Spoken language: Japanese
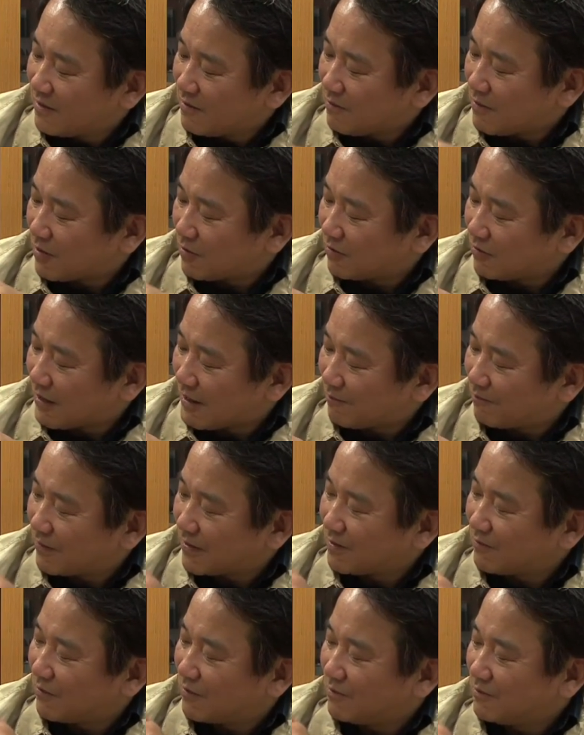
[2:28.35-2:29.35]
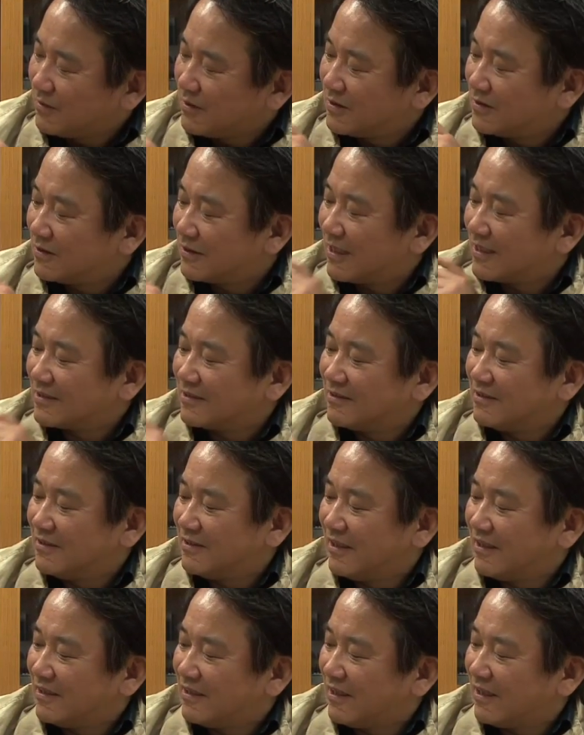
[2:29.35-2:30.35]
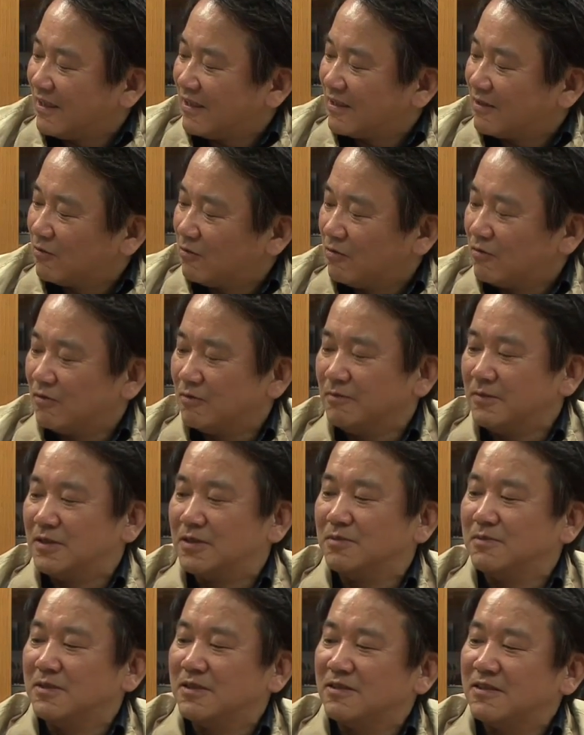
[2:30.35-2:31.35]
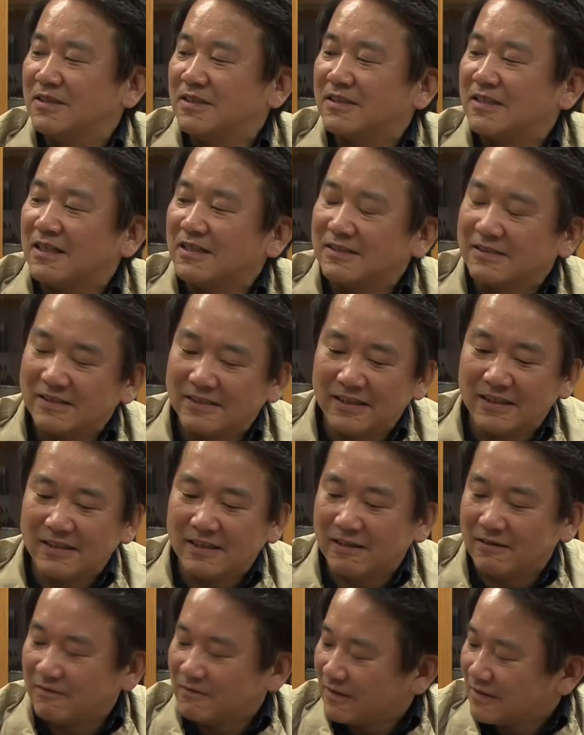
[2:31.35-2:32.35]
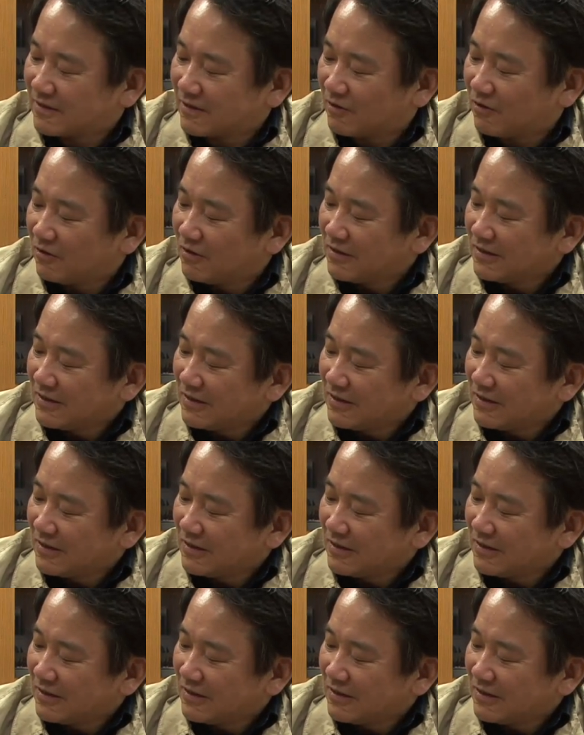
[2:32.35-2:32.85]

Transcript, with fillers: まあ、この葉っぱにも水がついていてこうみずみずしい感じができてるんですけど